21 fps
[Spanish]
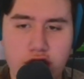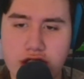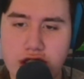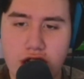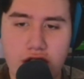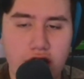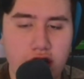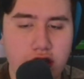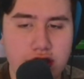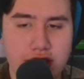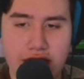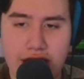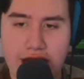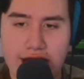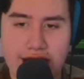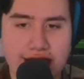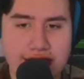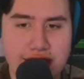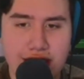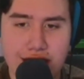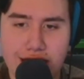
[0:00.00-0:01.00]
se lo
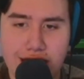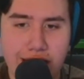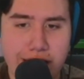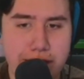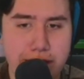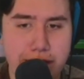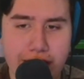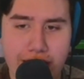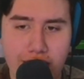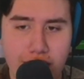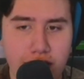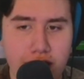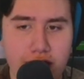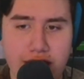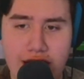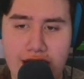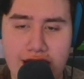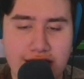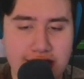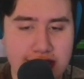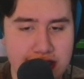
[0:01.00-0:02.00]
sacaste del pelo
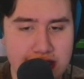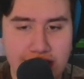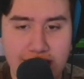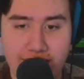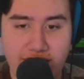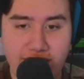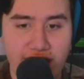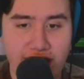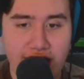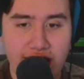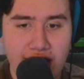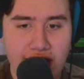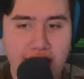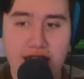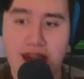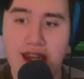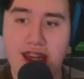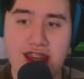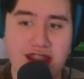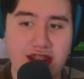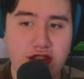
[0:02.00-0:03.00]
del sniffer.
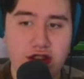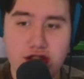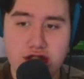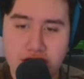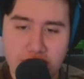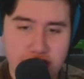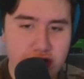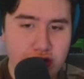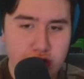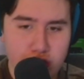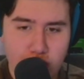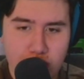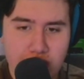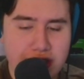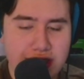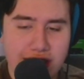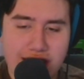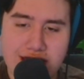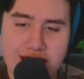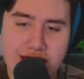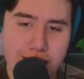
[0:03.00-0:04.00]
Y entonces no
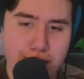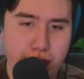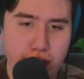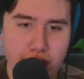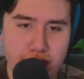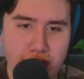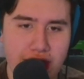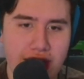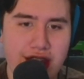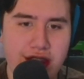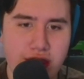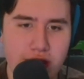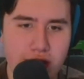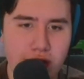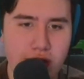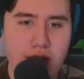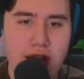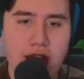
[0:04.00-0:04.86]
estás apoyando